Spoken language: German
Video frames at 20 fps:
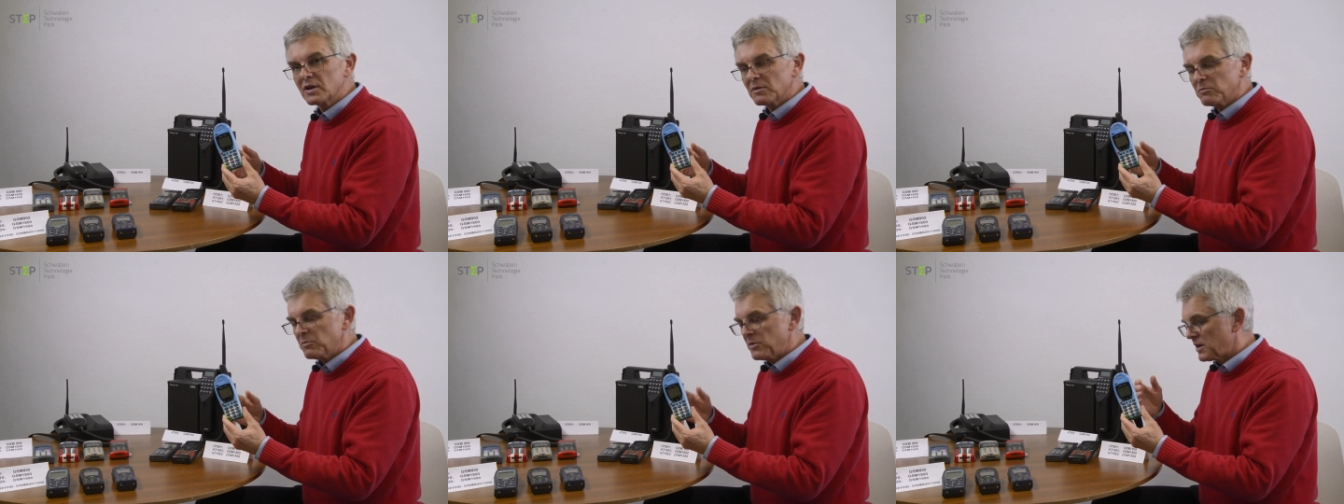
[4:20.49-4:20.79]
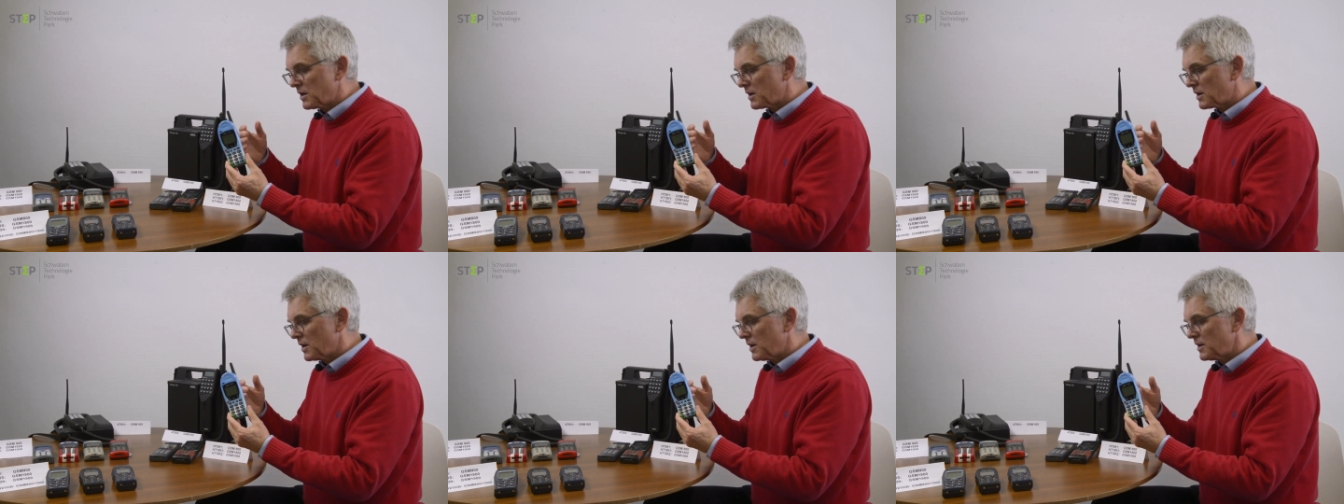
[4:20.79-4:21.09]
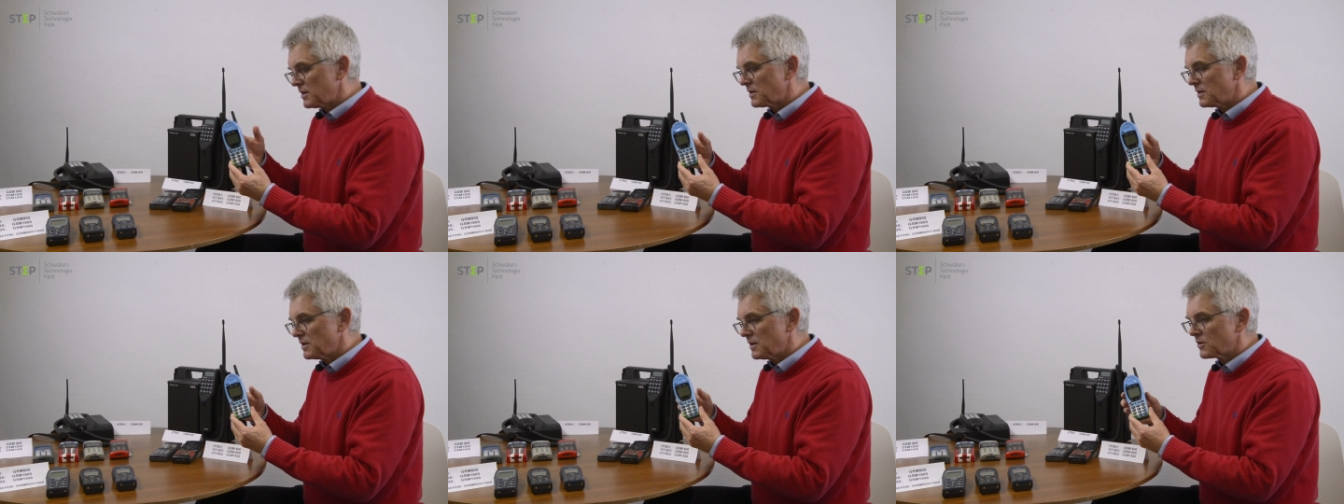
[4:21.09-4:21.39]
mit der
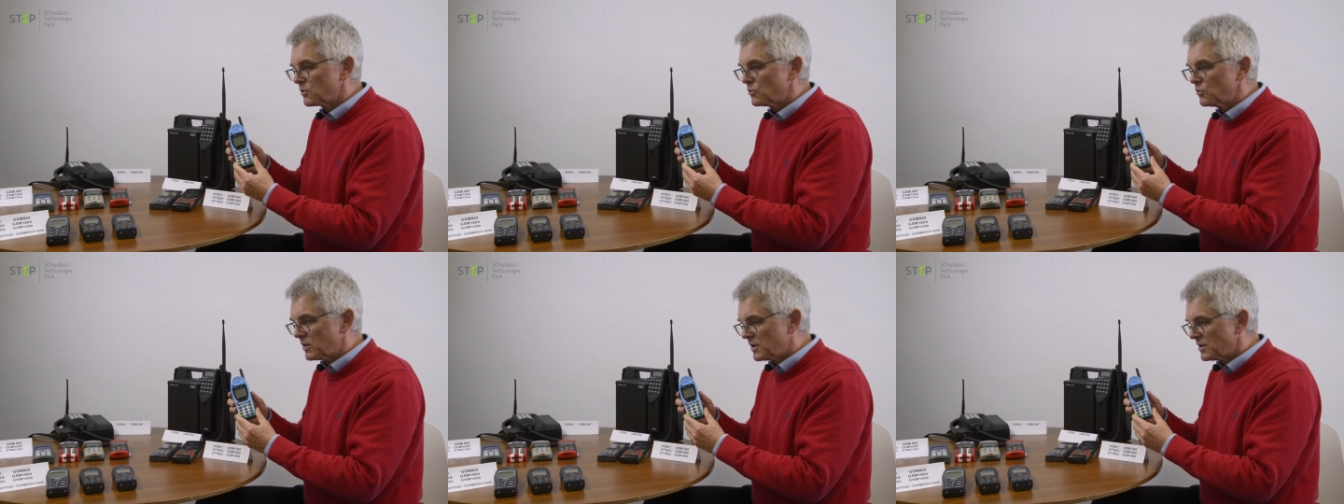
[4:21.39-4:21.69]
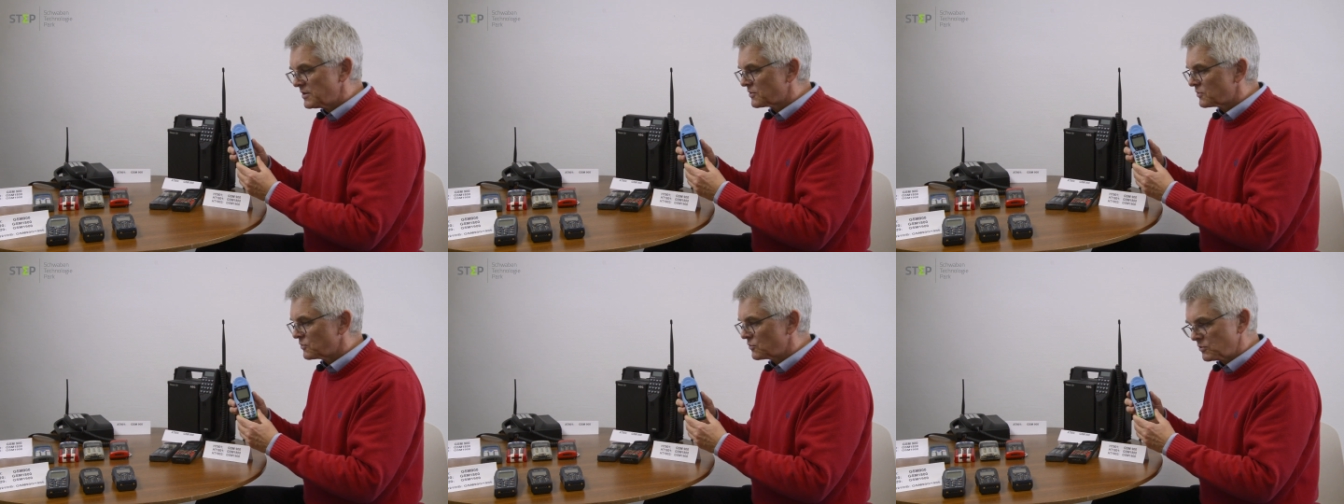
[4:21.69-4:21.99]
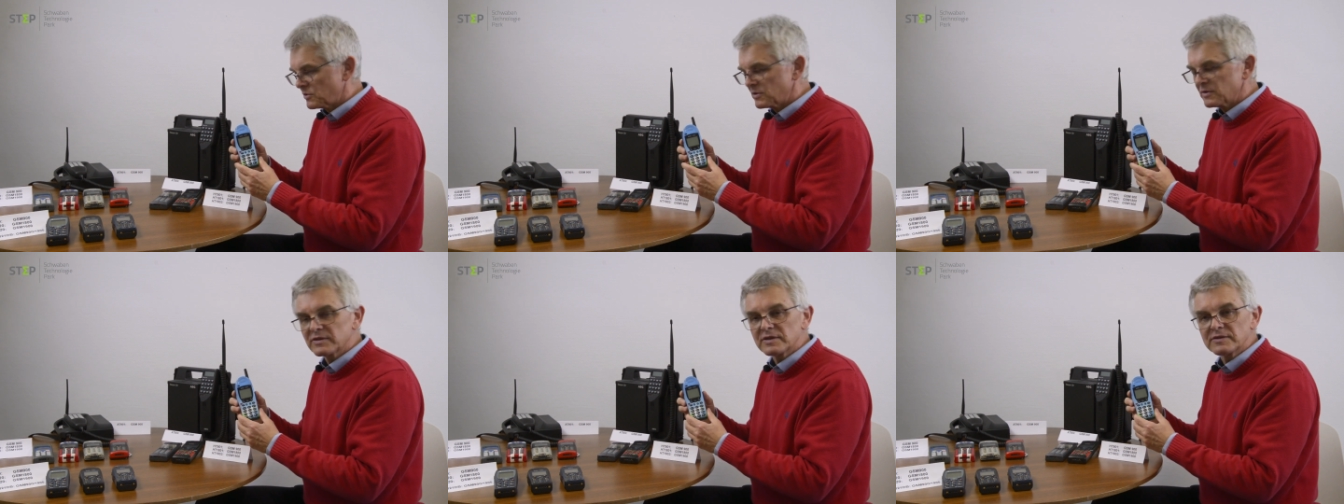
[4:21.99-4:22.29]
gleichen Akkuleistung
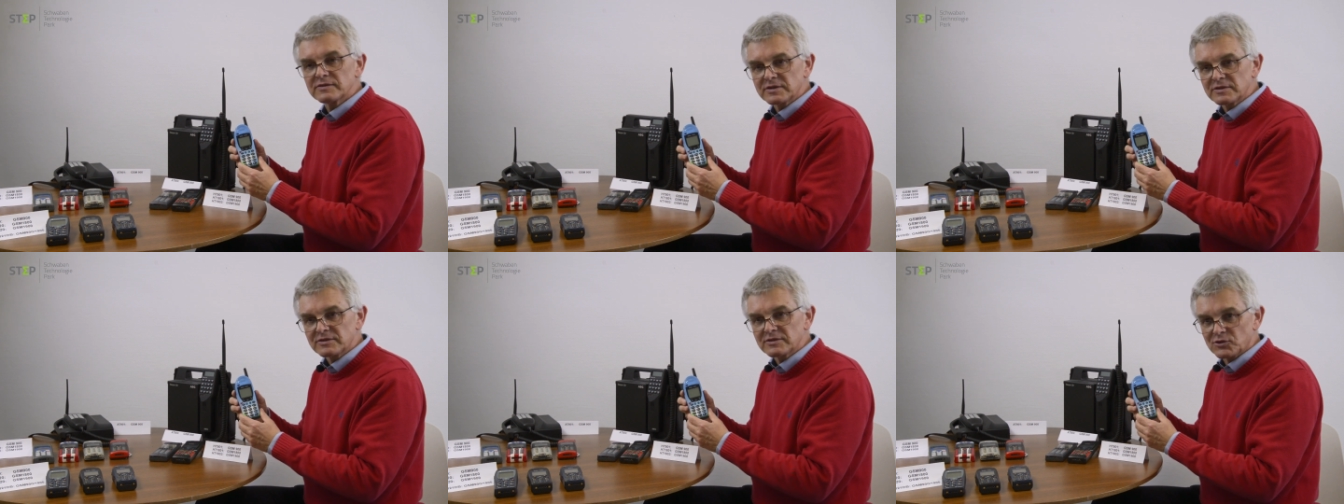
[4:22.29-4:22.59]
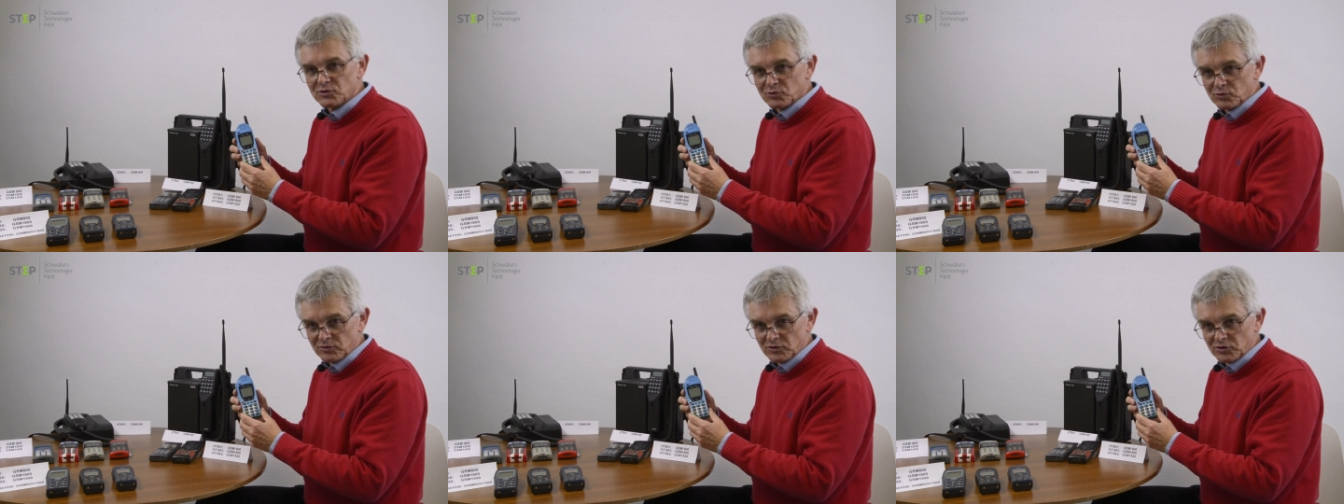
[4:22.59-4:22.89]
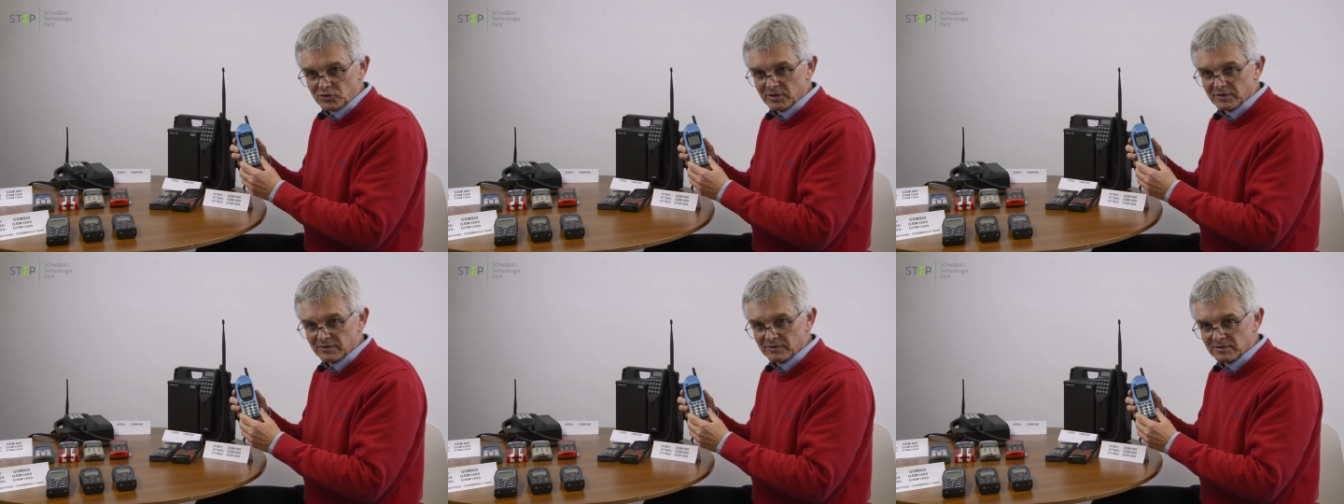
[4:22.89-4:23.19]
ungefähr 40 Stunden
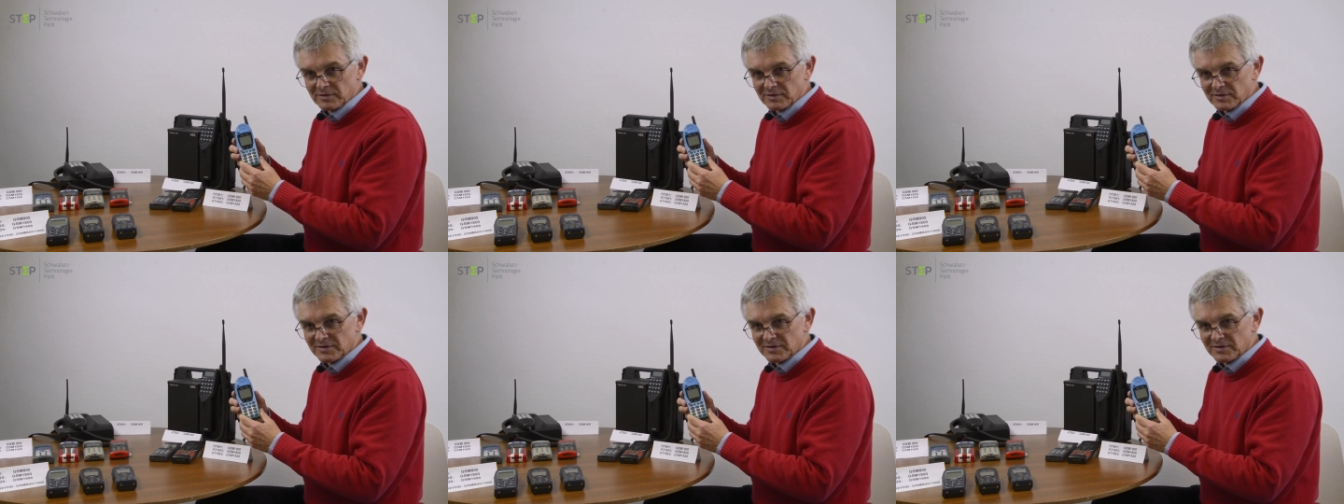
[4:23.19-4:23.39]
schaffte.